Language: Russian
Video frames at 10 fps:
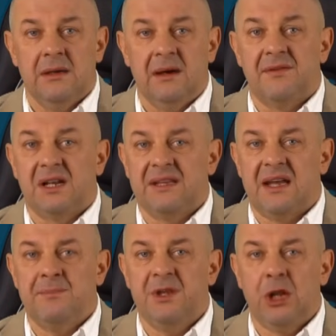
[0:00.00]

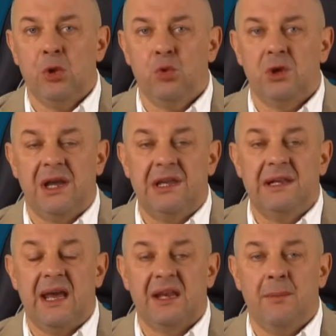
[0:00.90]
Вратарь «Металлурга»
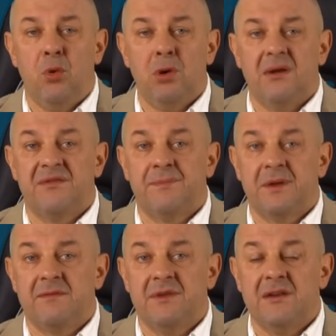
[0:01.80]
Илья Набоков
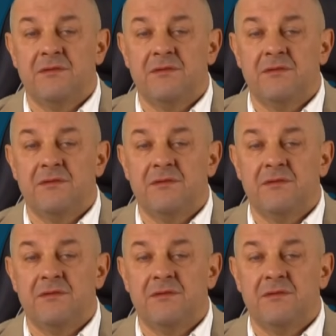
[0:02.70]
впервые